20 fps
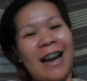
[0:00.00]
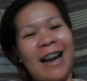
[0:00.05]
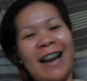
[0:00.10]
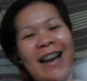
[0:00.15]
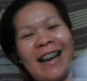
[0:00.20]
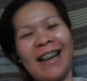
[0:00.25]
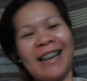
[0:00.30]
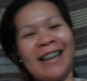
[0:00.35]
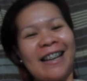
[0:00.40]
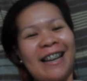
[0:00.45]

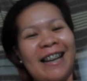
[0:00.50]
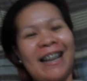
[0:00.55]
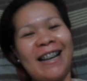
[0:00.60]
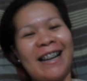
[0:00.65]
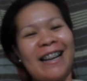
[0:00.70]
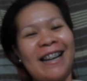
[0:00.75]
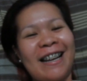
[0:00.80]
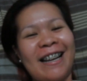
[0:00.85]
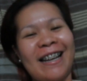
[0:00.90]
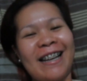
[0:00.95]
Hi
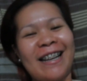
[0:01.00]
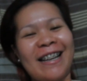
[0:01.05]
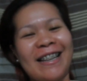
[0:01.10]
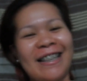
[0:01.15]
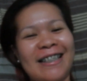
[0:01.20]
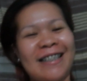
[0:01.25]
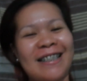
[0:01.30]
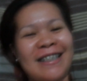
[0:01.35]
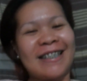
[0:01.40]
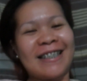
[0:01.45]

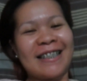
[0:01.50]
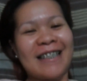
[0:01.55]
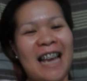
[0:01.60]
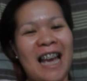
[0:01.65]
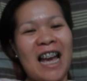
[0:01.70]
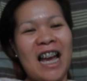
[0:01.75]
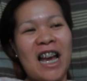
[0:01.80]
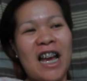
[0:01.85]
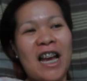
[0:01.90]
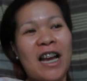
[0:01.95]
guys!
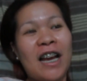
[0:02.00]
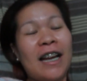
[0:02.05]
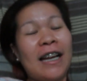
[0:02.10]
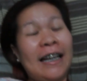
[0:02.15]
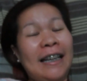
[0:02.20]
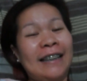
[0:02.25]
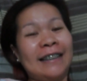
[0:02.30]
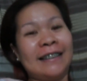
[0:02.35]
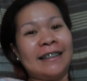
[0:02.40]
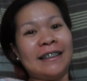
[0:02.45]

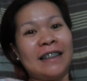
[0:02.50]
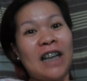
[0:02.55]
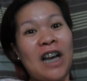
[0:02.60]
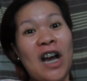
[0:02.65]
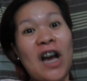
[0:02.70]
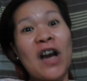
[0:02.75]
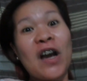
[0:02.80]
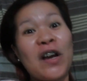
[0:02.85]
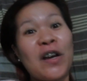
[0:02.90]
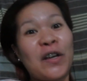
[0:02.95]
And
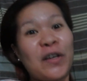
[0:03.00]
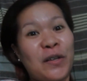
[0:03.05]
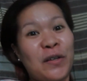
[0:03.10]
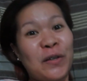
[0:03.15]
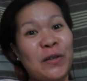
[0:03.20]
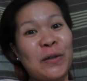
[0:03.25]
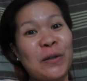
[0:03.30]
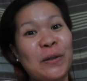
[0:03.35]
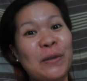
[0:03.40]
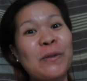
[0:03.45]

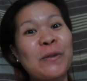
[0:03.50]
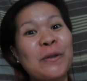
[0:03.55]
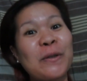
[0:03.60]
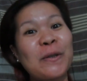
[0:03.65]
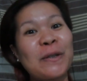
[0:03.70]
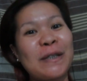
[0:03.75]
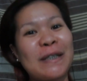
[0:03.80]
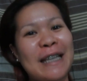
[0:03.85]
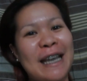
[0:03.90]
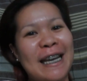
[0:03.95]
yun,
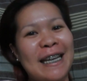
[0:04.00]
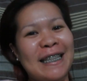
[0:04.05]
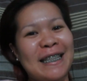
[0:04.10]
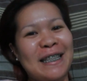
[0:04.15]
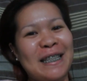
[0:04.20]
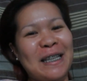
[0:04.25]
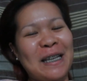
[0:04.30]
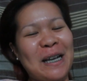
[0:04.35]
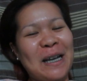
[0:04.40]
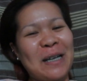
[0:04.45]
good night
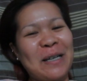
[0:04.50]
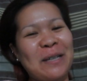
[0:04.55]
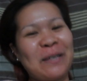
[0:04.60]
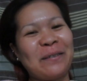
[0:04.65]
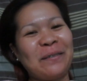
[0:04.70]
na.